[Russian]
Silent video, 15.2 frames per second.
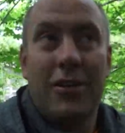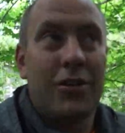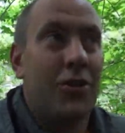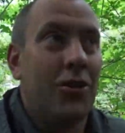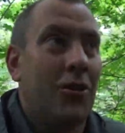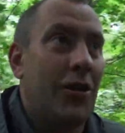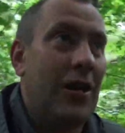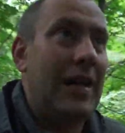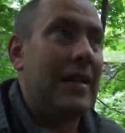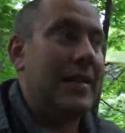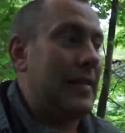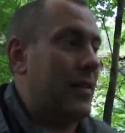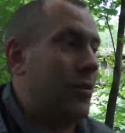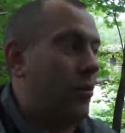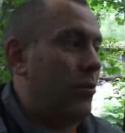Но
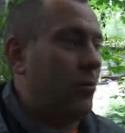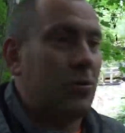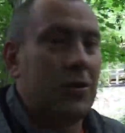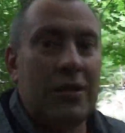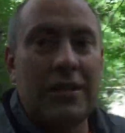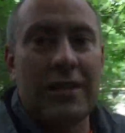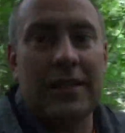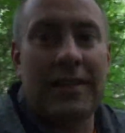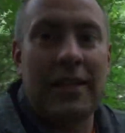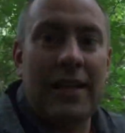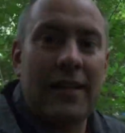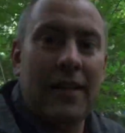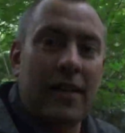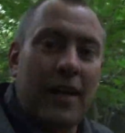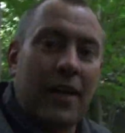это отдых
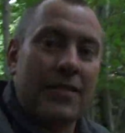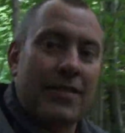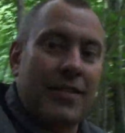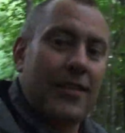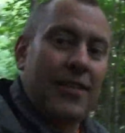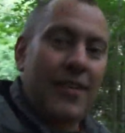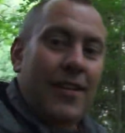для релакса.